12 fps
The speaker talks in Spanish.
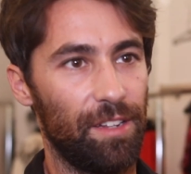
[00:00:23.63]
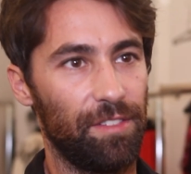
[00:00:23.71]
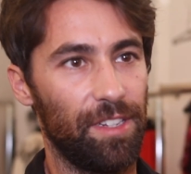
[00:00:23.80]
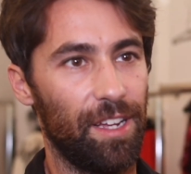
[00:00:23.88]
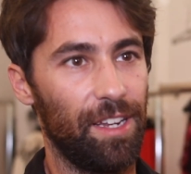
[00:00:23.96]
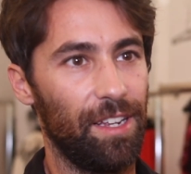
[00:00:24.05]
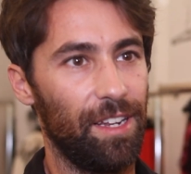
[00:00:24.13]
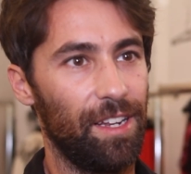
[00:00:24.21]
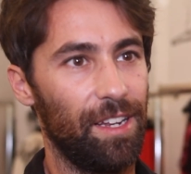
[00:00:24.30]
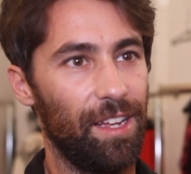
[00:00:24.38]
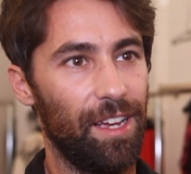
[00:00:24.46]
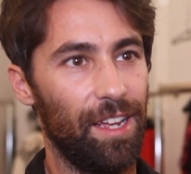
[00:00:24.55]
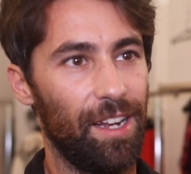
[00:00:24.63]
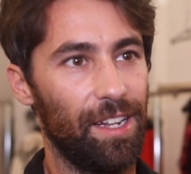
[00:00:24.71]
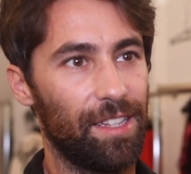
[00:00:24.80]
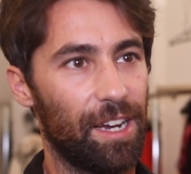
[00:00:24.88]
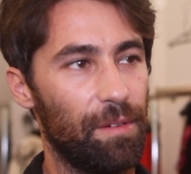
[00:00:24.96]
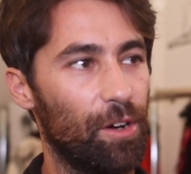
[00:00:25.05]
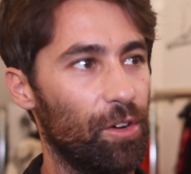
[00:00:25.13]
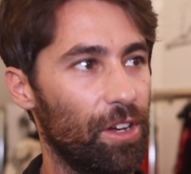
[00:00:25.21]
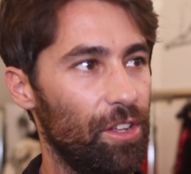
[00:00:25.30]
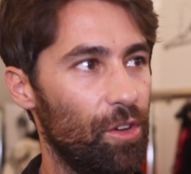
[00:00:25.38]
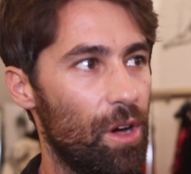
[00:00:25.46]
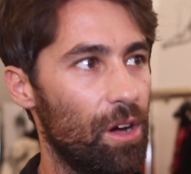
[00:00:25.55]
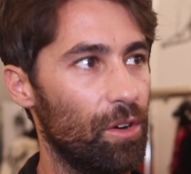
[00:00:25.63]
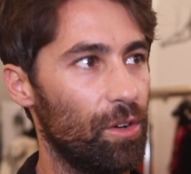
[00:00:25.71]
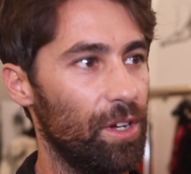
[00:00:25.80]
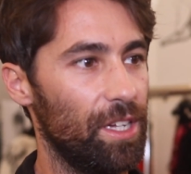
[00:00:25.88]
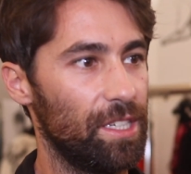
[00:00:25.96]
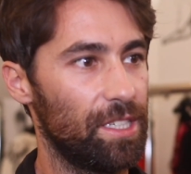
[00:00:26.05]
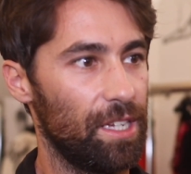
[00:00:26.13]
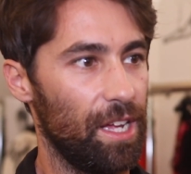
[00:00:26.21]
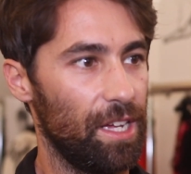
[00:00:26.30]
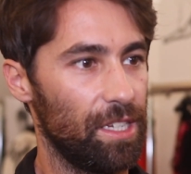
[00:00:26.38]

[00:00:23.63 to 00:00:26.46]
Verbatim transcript: Al final el, trabajo que yo hago es,